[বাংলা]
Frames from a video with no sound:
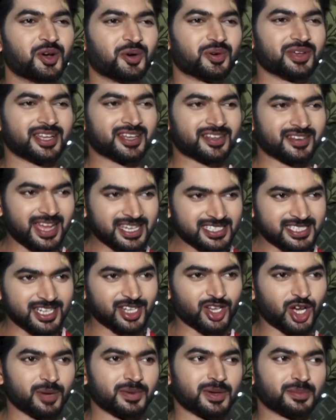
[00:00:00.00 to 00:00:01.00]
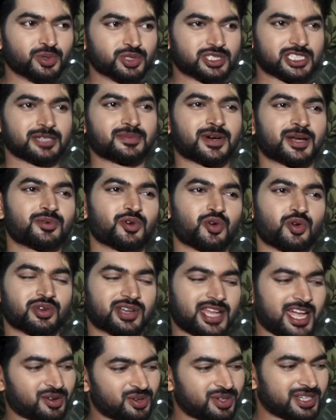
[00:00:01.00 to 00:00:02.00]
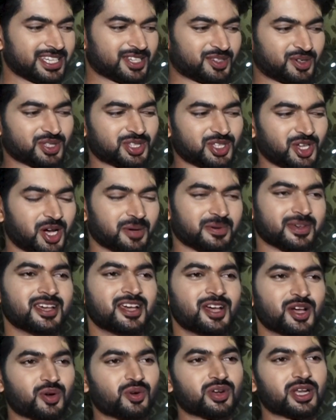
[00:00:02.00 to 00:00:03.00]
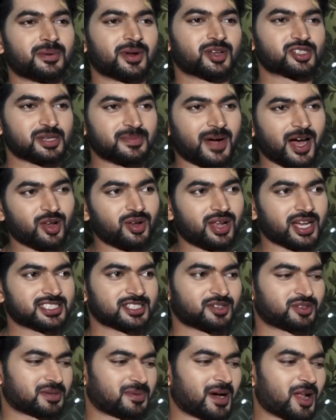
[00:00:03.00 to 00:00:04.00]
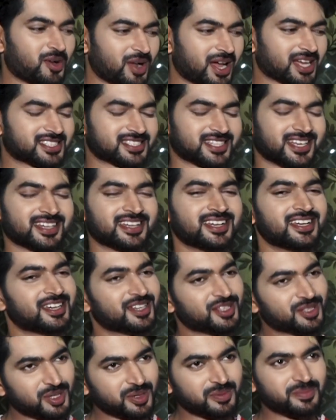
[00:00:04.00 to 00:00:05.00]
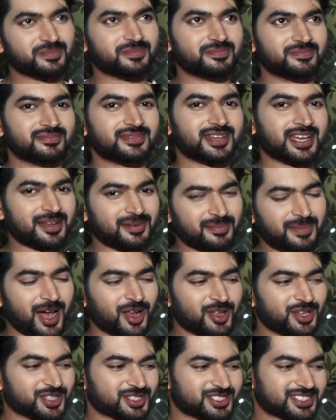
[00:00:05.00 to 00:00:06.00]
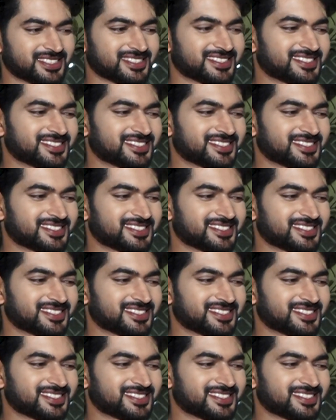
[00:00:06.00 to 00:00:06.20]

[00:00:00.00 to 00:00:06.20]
ওই ইন্টারাকশনটা হবে বুঝতে পারবো কোনটা এখনও ঠিক করতে হবে কোনটা মানুষের ভালো লাগছে কোনটা ভালো লাগছে না তো এটা ভালোই হচ্ছে